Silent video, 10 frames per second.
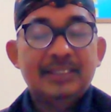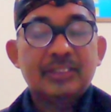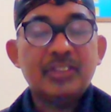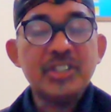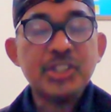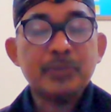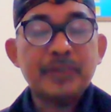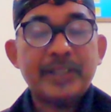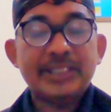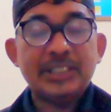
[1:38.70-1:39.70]

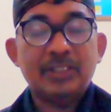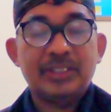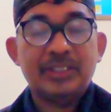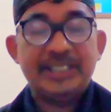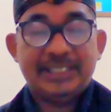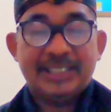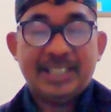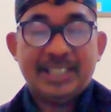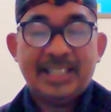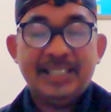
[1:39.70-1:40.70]
Konsekuensi
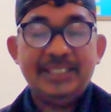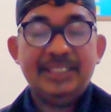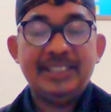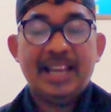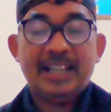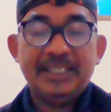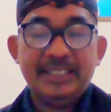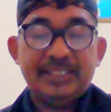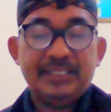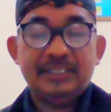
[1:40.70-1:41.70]
logisnya,
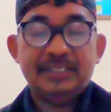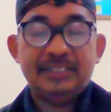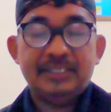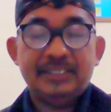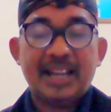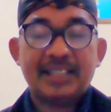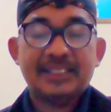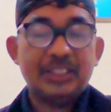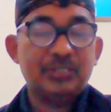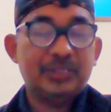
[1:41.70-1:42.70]
yakni jika
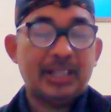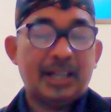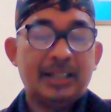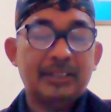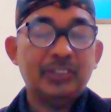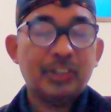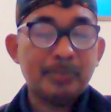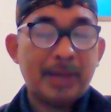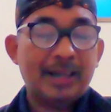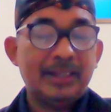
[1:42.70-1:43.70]
keadaan sudah
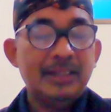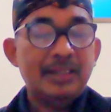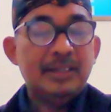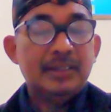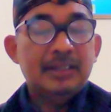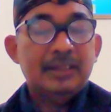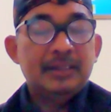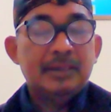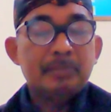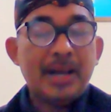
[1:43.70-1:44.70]
normal,
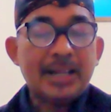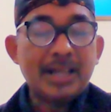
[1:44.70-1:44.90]
maka